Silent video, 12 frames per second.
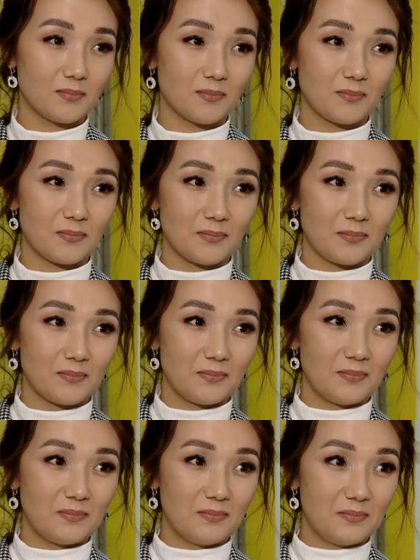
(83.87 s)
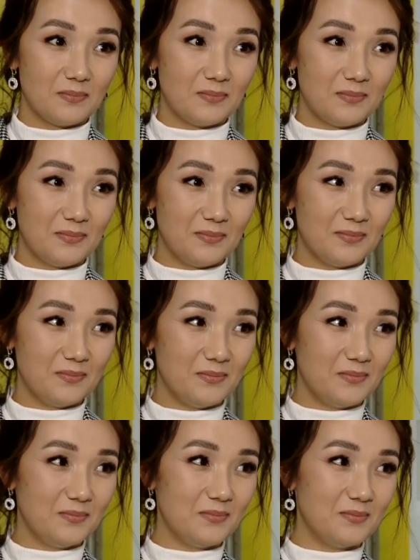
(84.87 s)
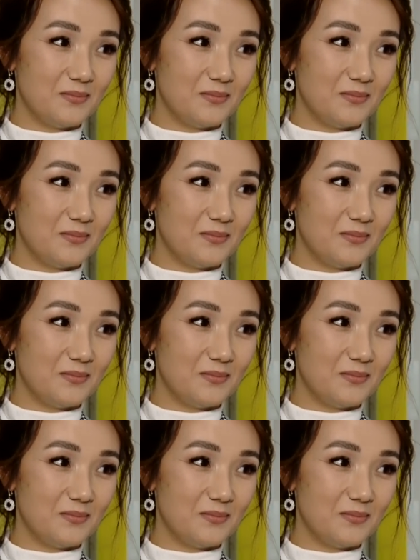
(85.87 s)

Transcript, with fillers: малышей, подобрали хороший персонал.